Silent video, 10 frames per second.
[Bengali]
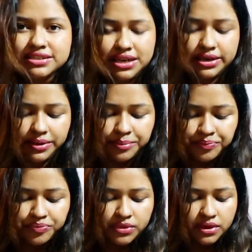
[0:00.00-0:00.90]
শাড়ি
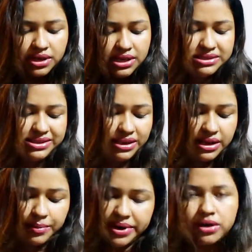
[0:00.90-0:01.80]
কি সিল্ক আমার